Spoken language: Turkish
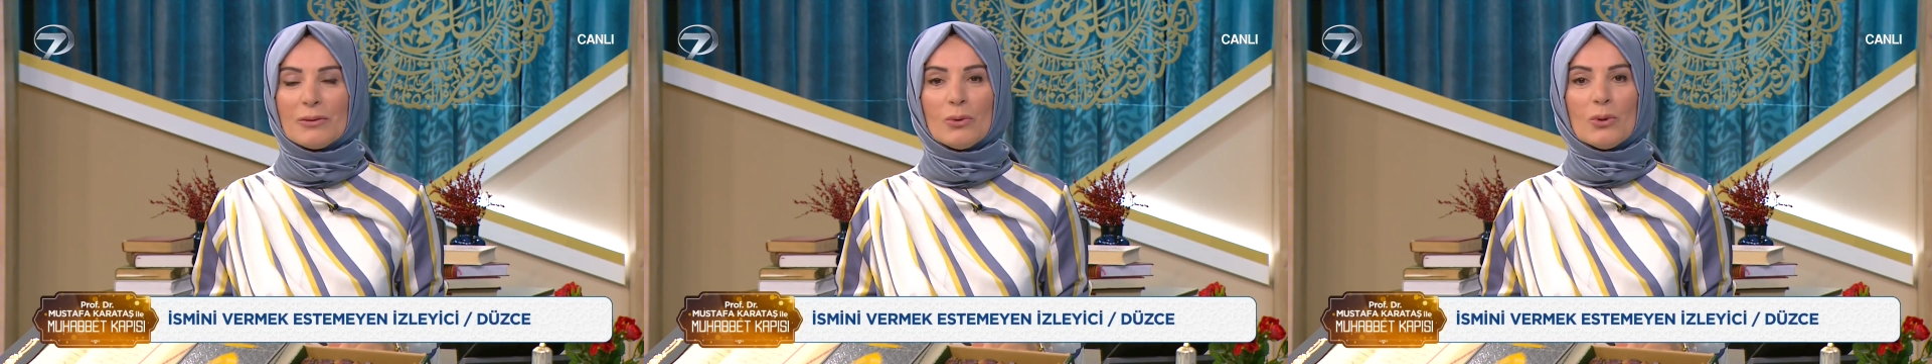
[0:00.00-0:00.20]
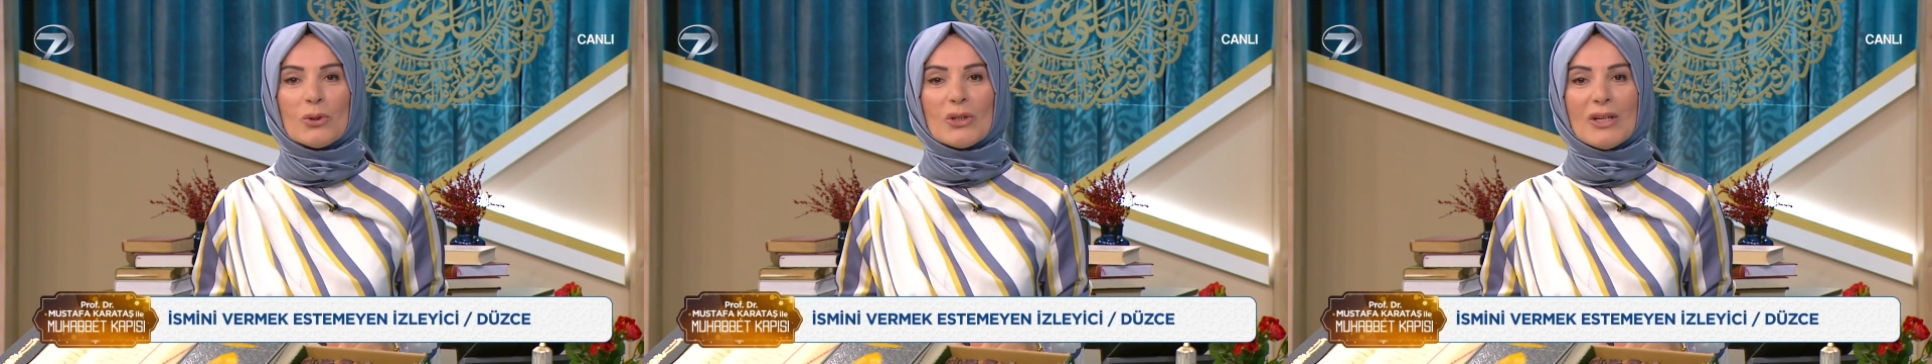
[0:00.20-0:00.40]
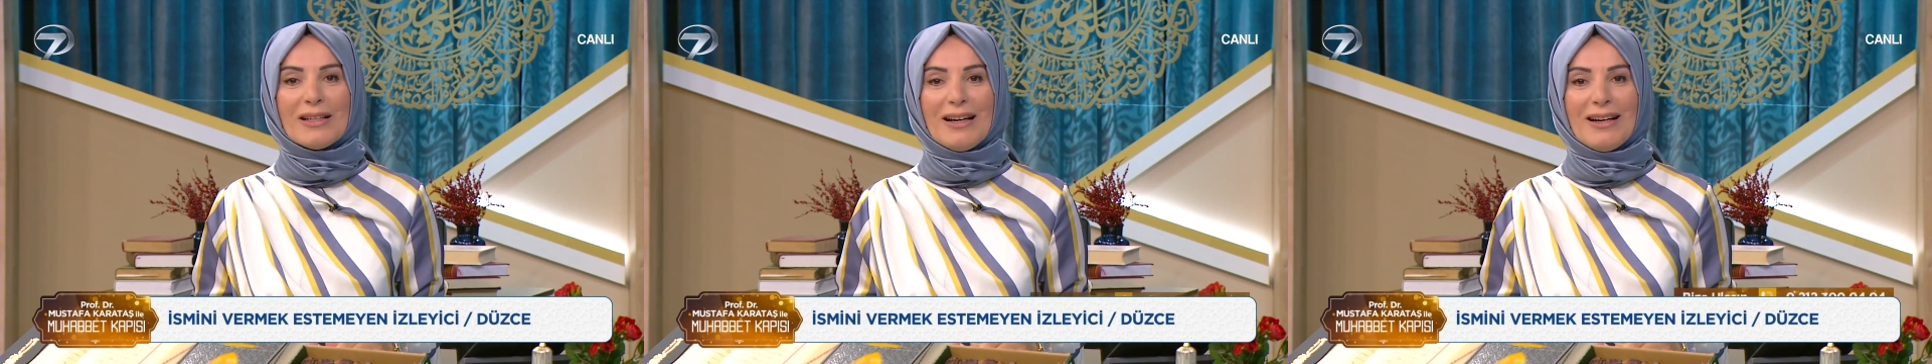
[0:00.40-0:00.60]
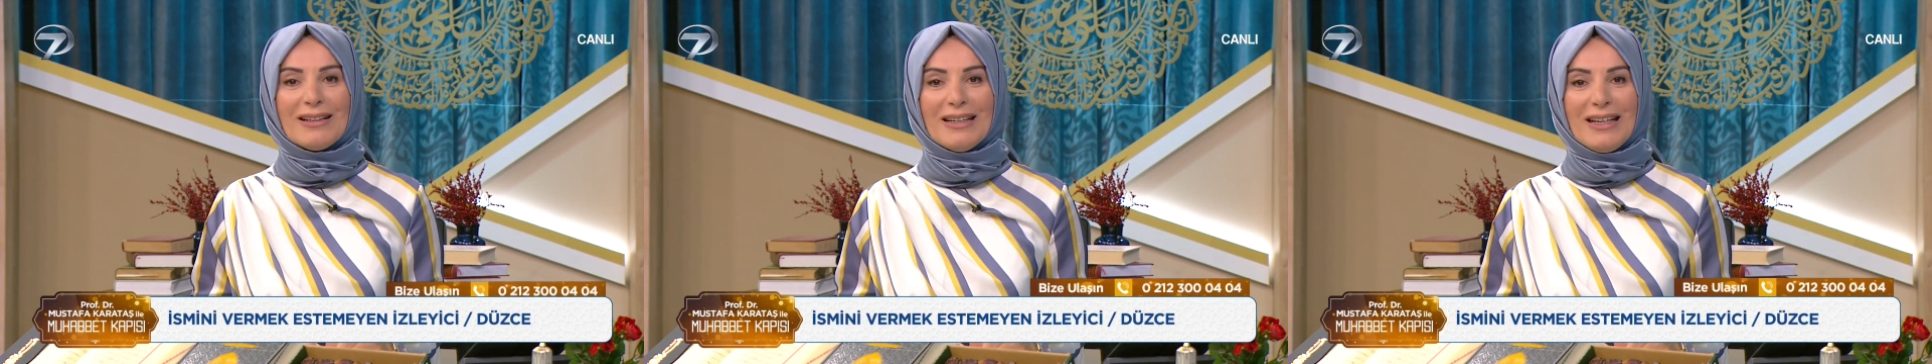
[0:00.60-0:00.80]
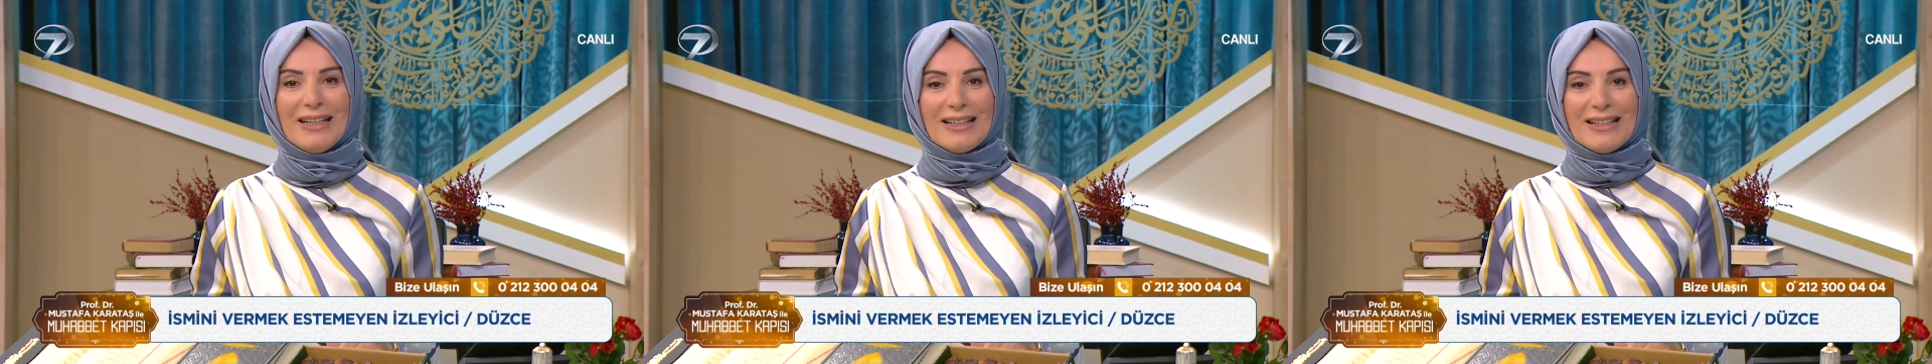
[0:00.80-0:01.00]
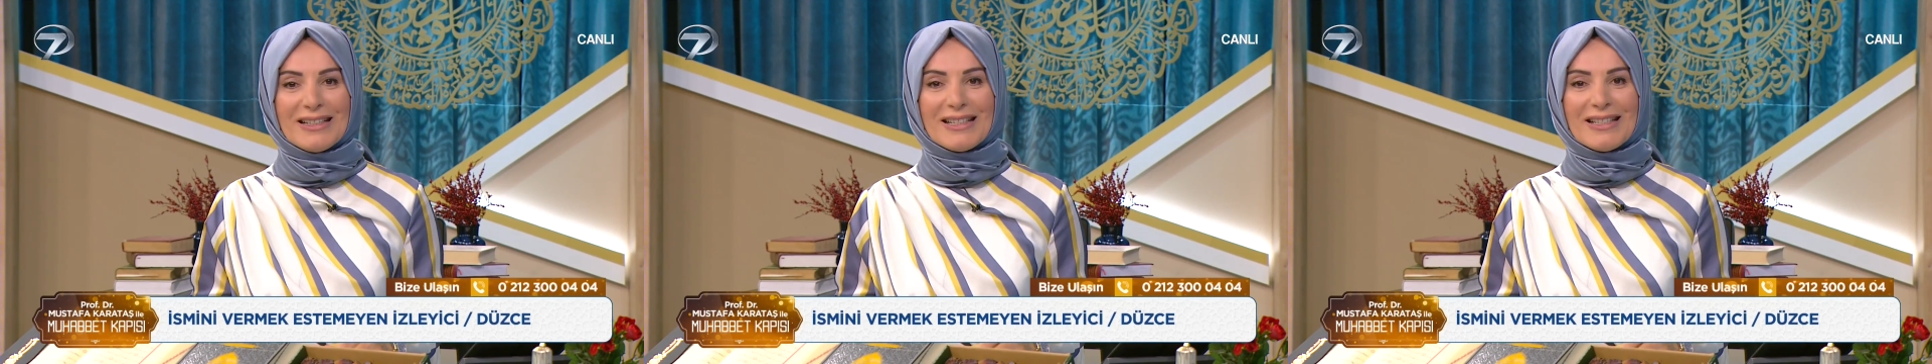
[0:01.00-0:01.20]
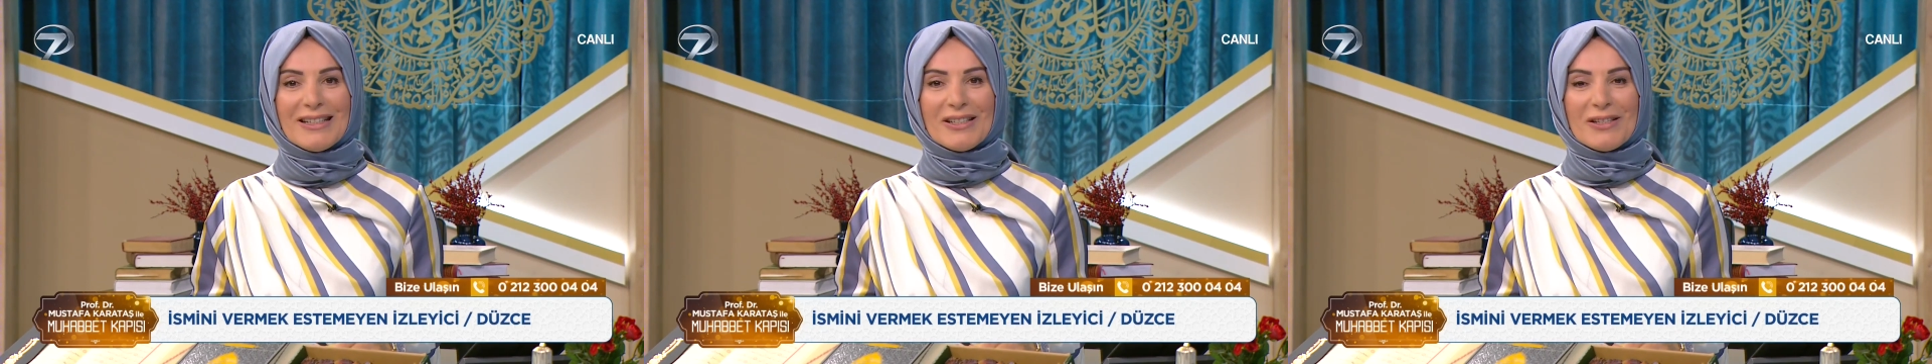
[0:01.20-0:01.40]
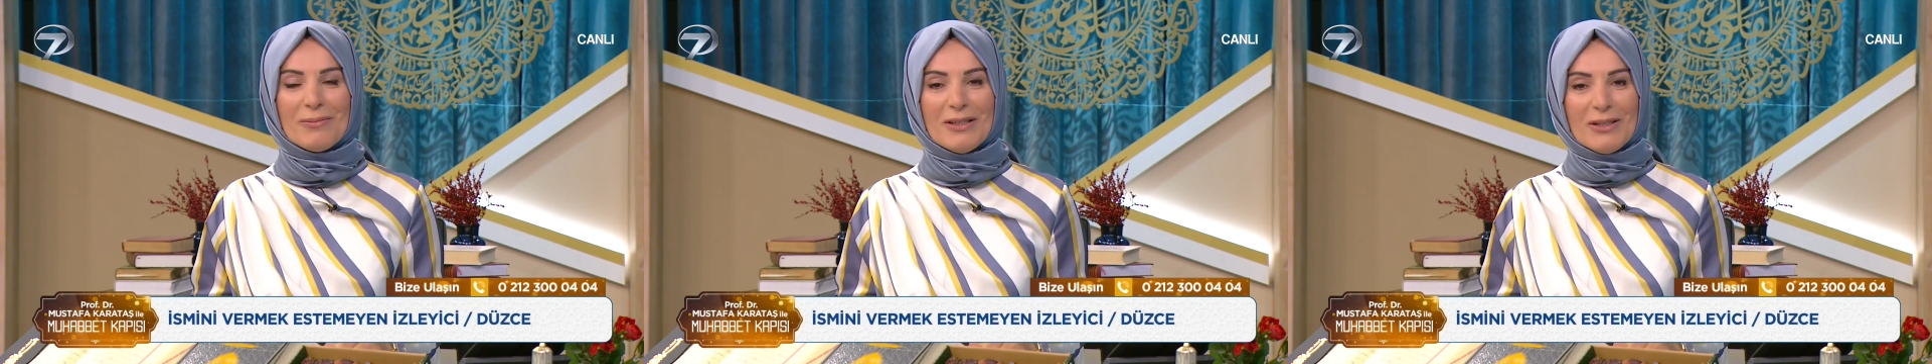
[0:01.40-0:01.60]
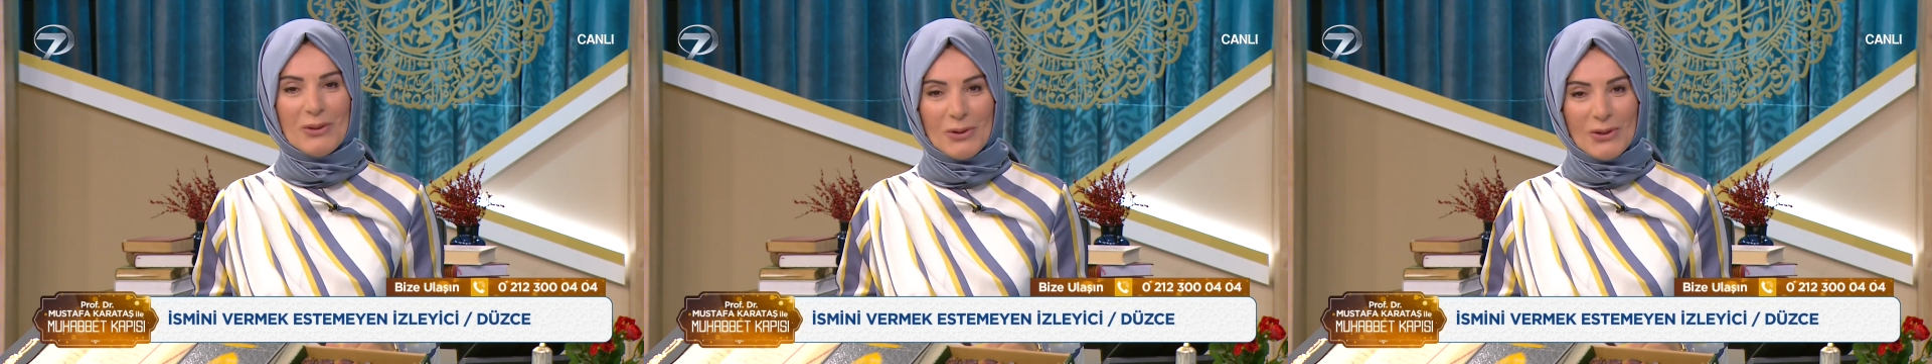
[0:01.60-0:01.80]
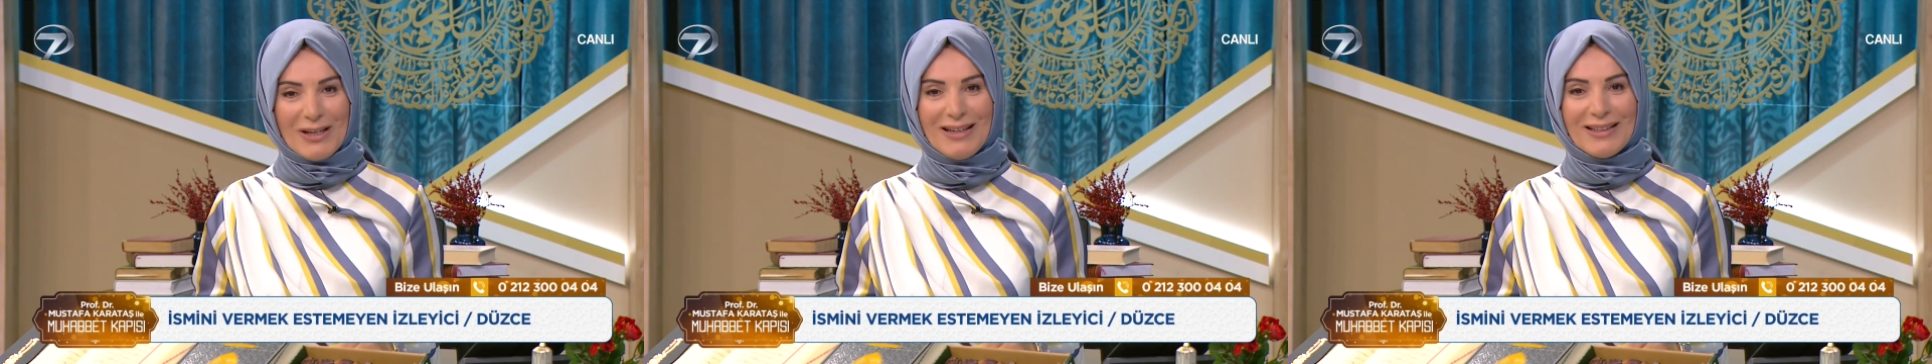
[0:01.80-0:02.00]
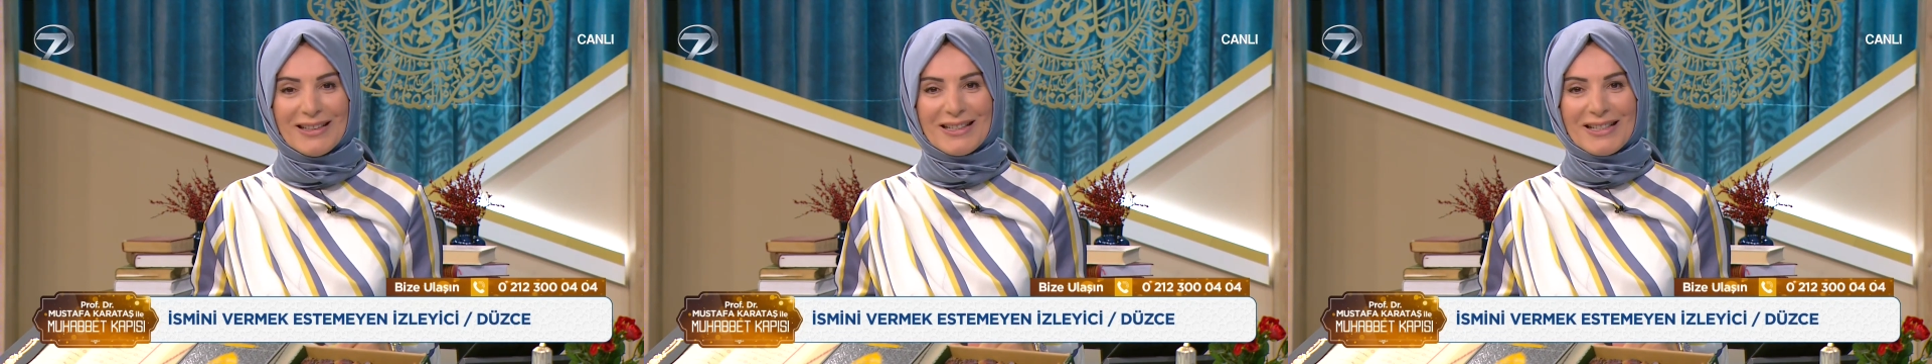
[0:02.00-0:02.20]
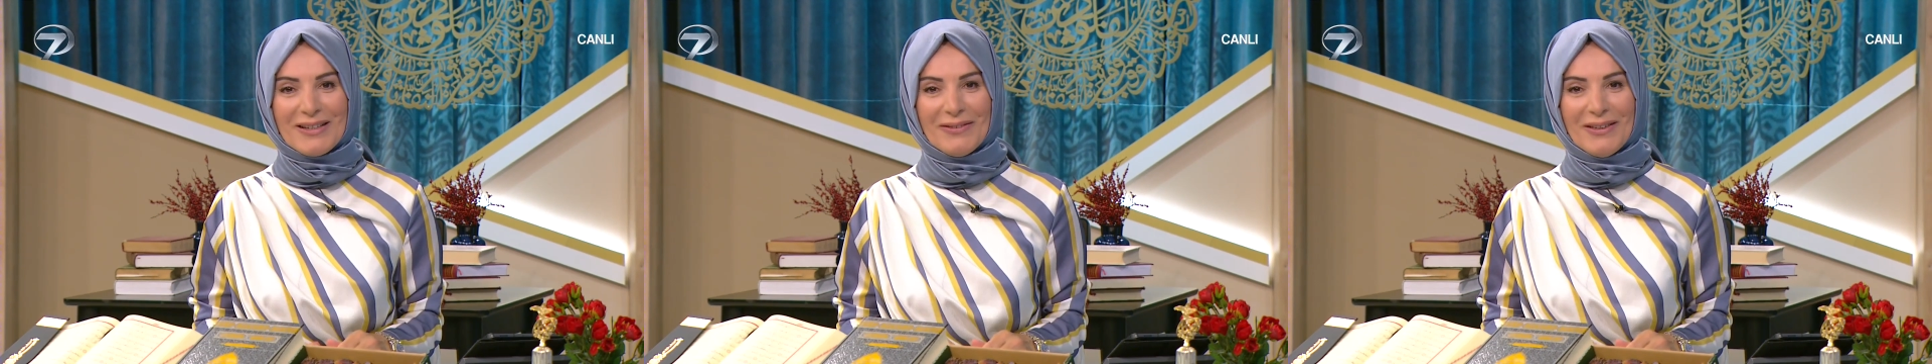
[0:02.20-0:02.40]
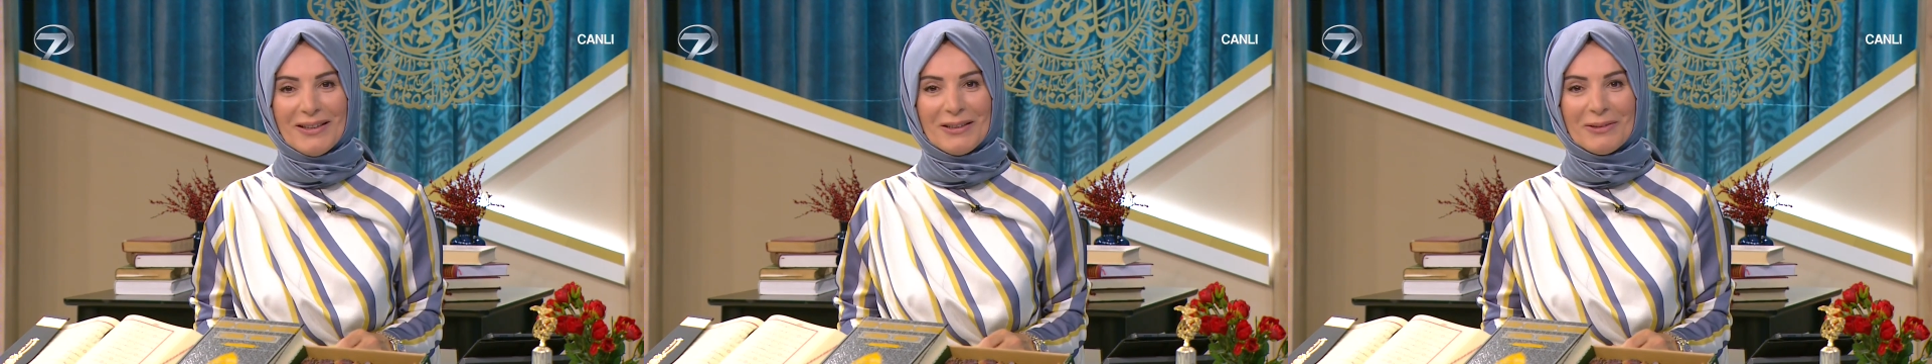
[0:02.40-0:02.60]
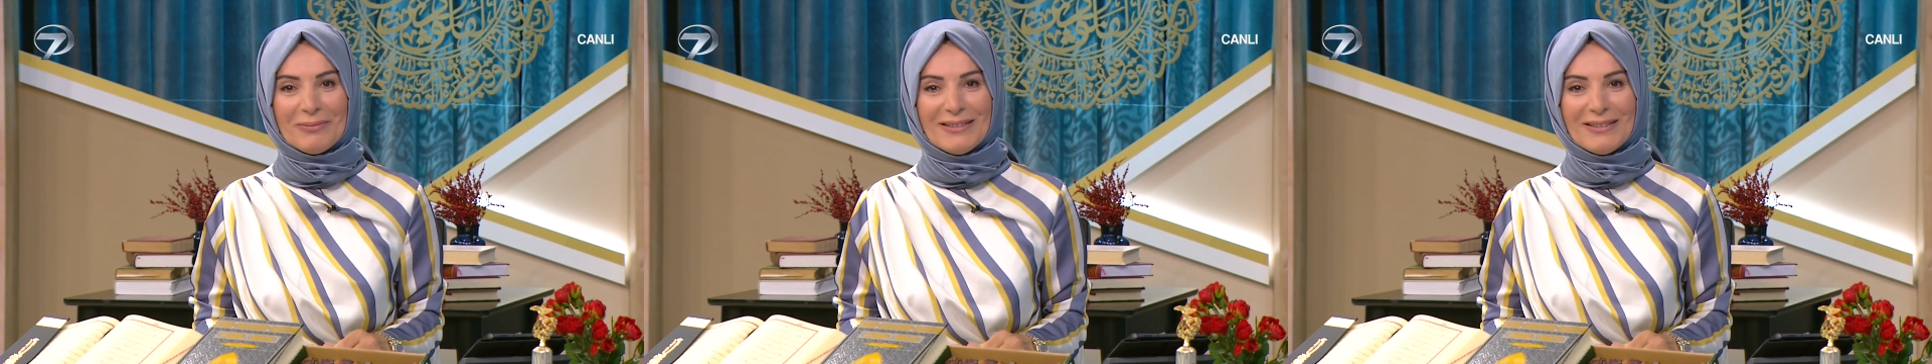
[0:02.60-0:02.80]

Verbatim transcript: Düzce'den Alo, ilk günler. izleyicimiz. Hoş geldiniz efendim.